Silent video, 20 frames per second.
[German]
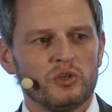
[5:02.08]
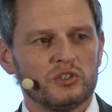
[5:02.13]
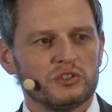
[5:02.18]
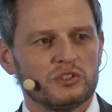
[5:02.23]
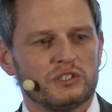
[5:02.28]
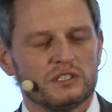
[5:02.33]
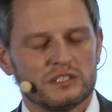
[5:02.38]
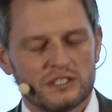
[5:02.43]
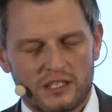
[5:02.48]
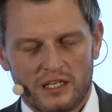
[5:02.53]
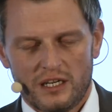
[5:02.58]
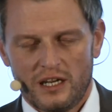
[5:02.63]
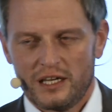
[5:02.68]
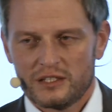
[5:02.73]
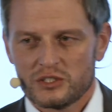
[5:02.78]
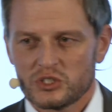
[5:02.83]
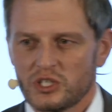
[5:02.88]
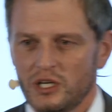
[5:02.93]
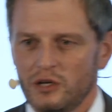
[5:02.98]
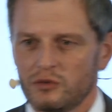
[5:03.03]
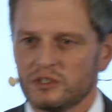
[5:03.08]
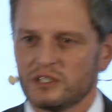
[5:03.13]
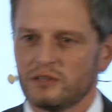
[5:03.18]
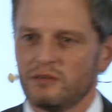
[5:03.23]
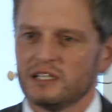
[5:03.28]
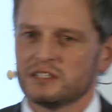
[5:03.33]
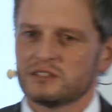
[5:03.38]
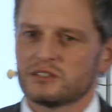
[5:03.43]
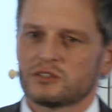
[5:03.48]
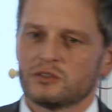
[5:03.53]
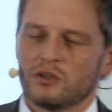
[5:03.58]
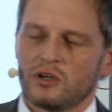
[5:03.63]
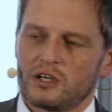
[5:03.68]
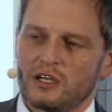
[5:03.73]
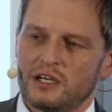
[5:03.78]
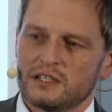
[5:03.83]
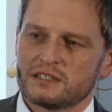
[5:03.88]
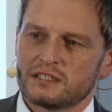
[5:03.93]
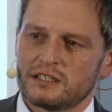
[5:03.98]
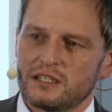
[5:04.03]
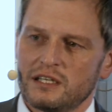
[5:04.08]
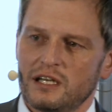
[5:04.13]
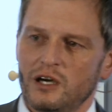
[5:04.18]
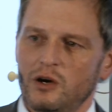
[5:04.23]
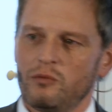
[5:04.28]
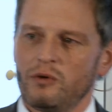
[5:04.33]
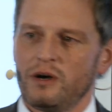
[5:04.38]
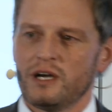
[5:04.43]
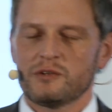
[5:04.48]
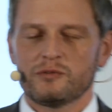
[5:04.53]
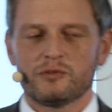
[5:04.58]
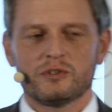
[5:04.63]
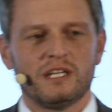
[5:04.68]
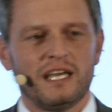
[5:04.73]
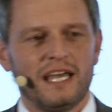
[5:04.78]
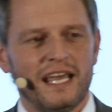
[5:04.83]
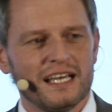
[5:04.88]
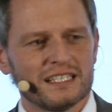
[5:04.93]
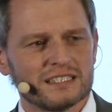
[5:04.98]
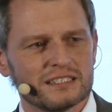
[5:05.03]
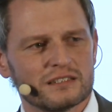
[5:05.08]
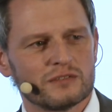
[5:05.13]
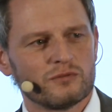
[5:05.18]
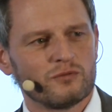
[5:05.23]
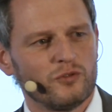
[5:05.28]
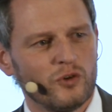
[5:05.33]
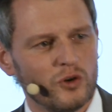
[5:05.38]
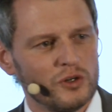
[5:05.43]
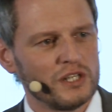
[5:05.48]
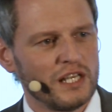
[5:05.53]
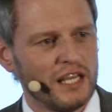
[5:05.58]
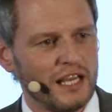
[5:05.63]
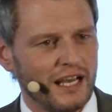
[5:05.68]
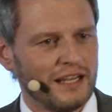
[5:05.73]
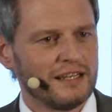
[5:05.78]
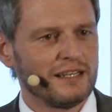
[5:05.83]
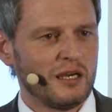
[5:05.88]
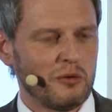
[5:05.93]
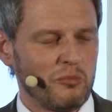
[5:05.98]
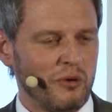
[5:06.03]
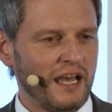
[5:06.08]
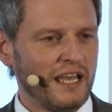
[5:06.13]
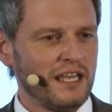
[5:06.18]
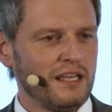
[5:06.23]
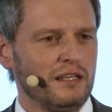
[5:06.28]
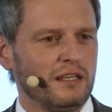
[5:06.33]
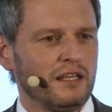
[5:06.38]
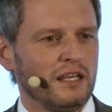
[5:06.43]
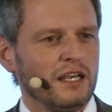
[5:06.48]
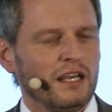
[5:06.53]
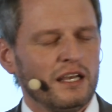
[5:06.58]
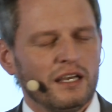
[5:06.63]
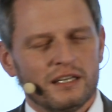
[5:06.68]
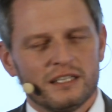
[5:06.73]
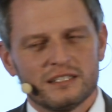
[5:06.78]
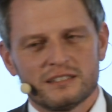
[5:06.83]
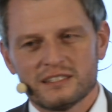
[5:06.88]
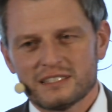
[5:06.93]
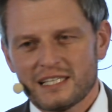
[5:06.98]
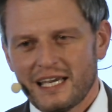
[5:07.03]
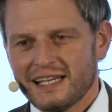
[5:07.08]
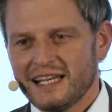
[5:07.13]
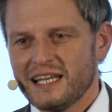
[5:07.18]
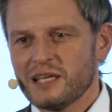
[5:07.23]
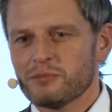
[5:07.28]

möchte das gern anschauen. Ich weiß das noch ganz genau, war ich von der ersten Folge an dabei. Das ist ein